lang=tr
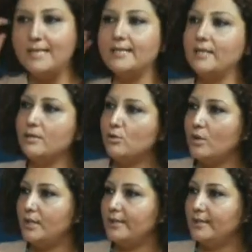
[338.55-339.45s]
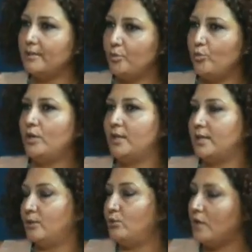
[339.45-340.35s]
Senin söylediğin gibi bu
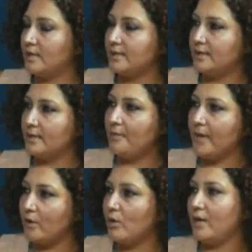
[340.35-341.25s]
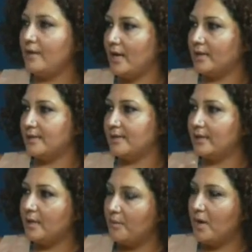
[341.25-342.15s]
karikatür aslında Penguin
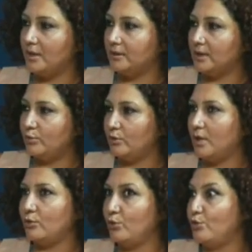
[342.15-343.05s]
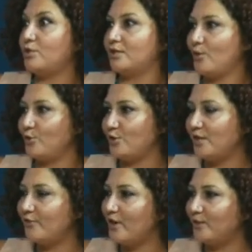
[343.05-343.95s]
dergisinin kapağında bundan 13 yıl
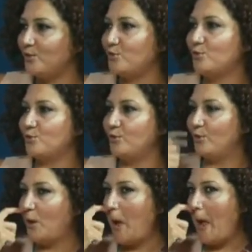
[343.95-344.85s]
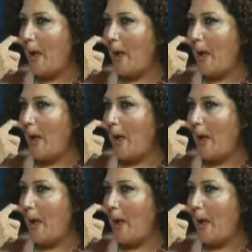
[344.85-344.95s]
önce ifade özgürlüğü